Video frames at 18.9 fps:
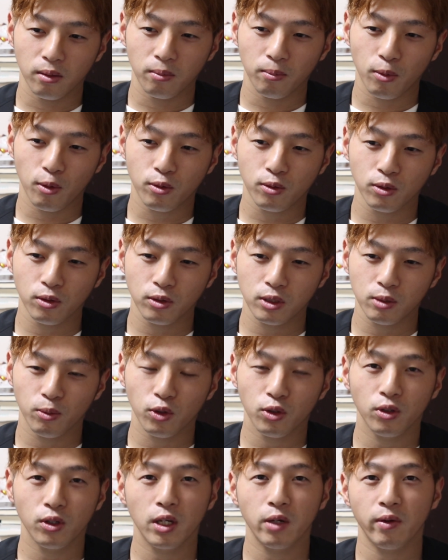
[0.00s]
僕の地
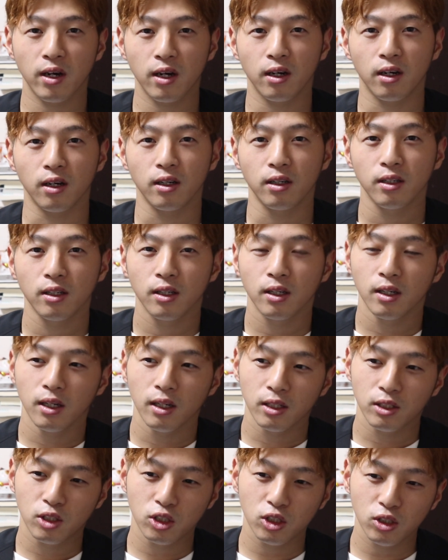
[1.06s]
元では
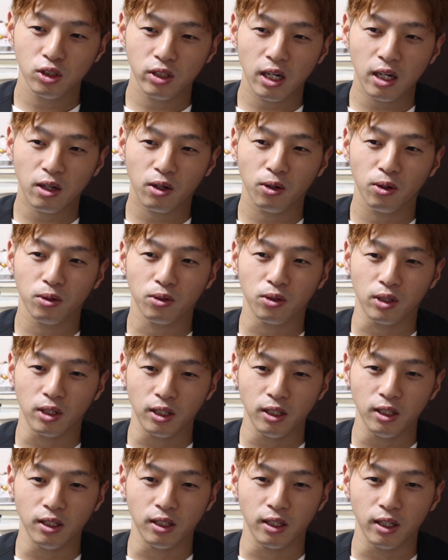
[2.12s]
中学校の時
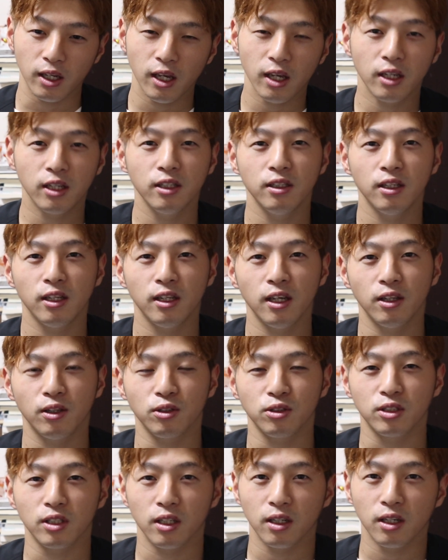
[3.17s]
に駅で
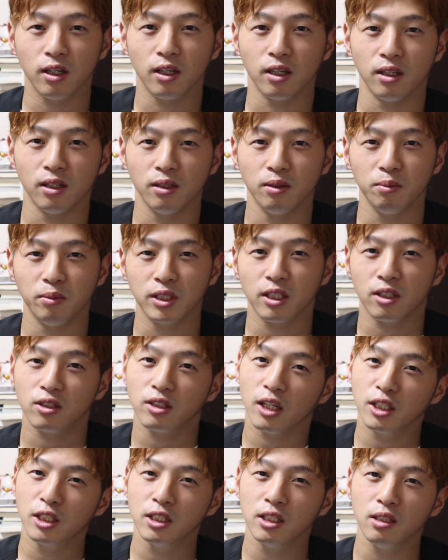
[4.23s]
デートしたらめちゃく
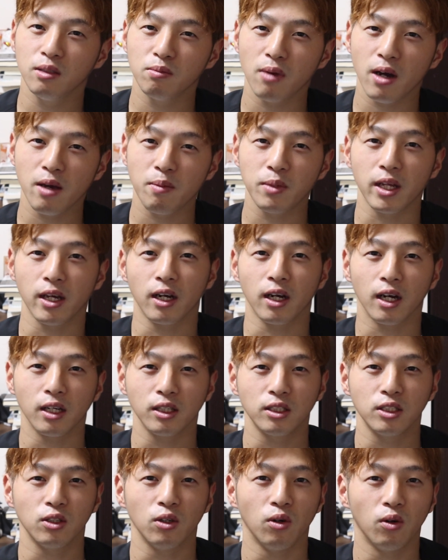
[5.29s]
ちゃ一人前みたいな
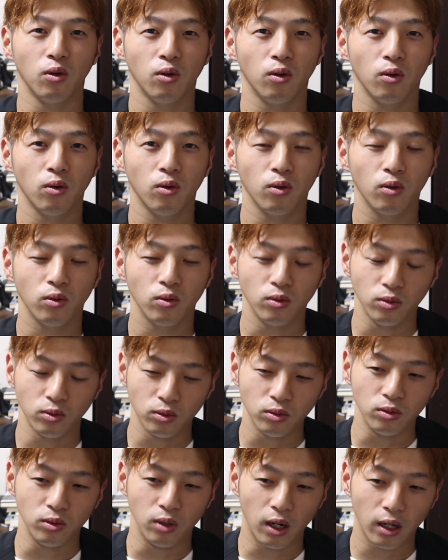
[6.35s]
感じの、う
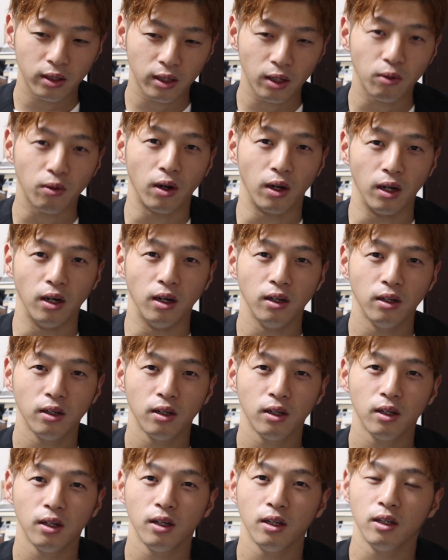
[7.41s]
ん、あったのかな
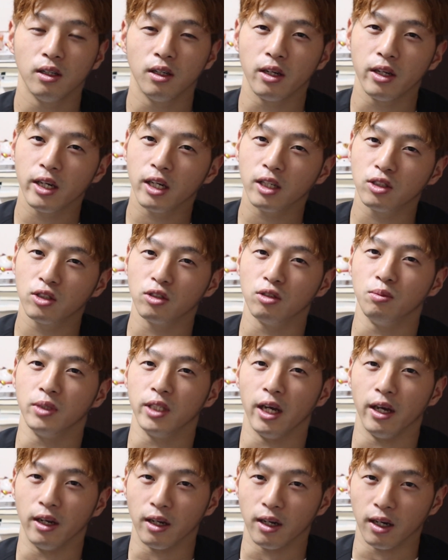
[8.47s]
リア充み
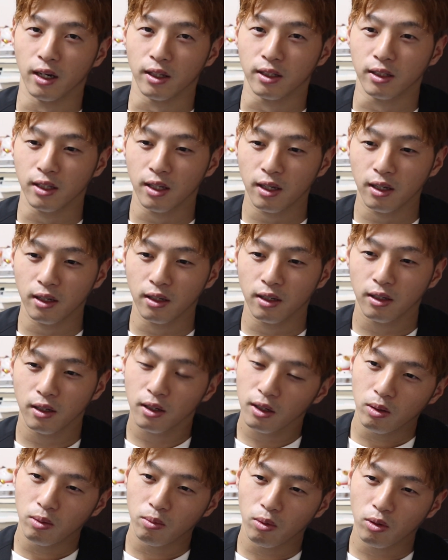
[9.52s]
たいなのがあって
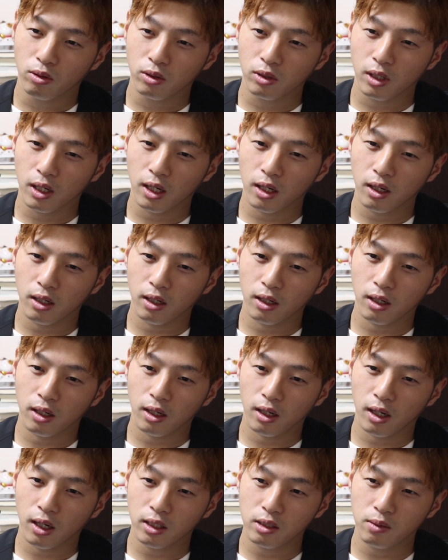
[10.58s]
僕が
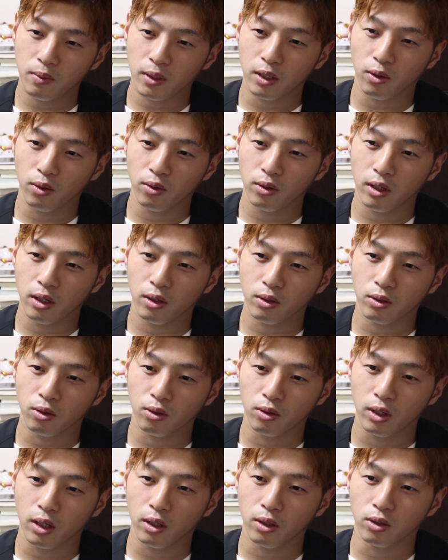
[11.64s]
初めて女の人と
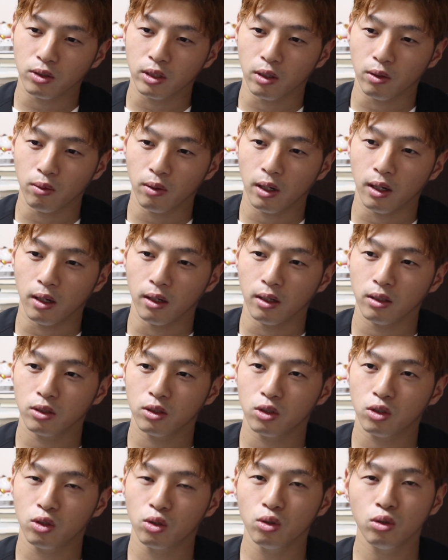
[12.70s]
デートしたのは
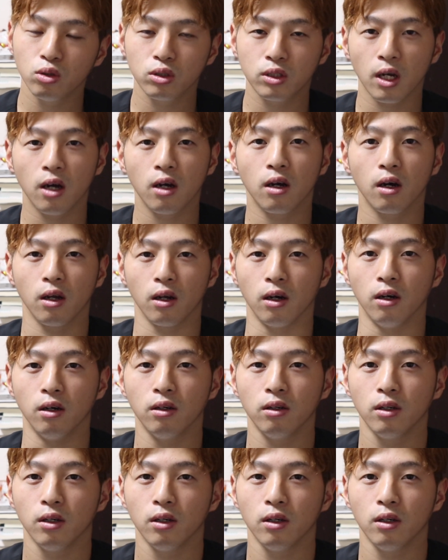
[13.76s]
中3かな